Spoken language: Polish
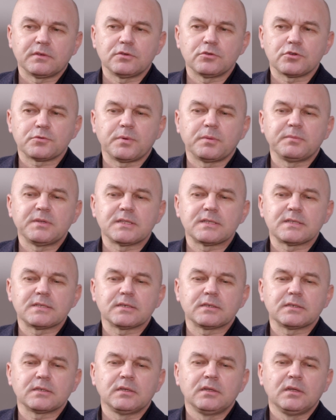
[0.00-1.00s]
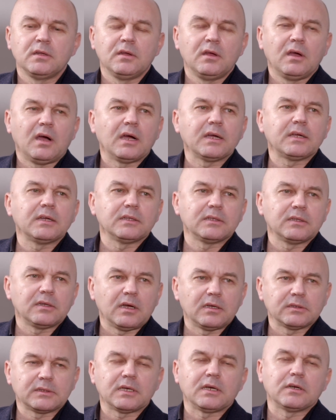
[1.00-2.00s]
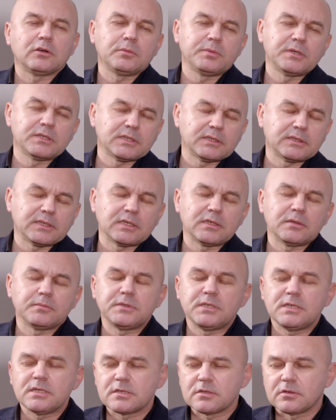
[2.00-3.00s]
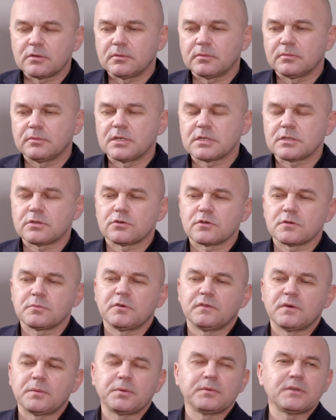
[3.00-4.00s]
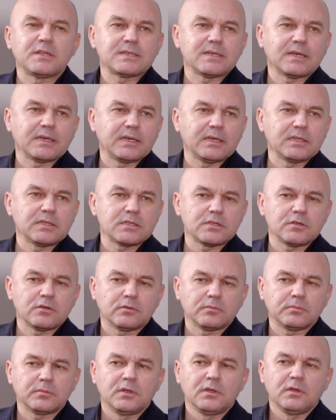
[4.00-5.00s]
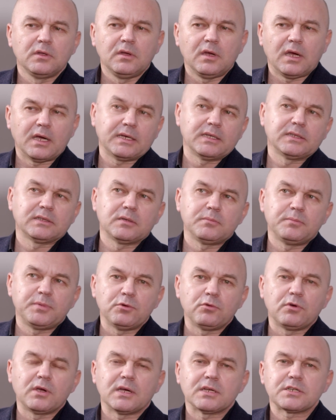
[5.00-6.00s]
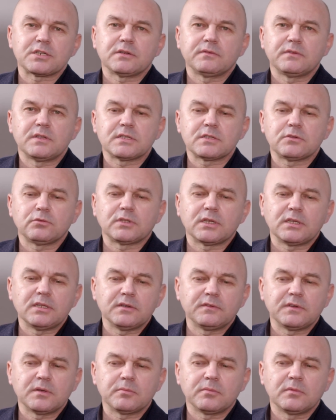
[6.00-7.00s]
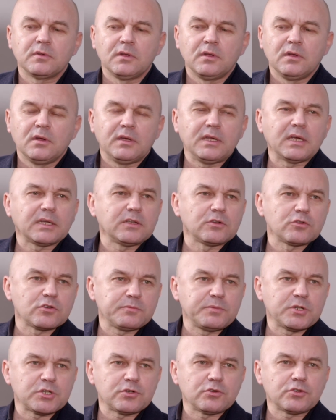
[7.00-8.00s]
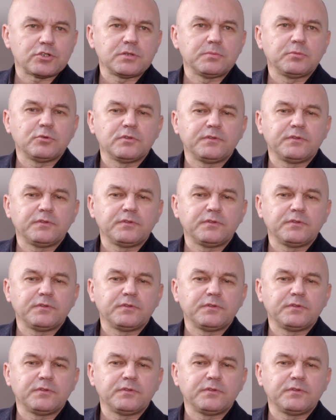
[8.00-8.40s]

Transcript: już pomiędzy... Objęte tajemnicą. A tak, objęte jasne, tajemnicą, jasne. jest to rozmowa pomiędzy agencją, mm -hmm. agentem piłkarza, więc tutaj nie wiem jakie rozbieżności były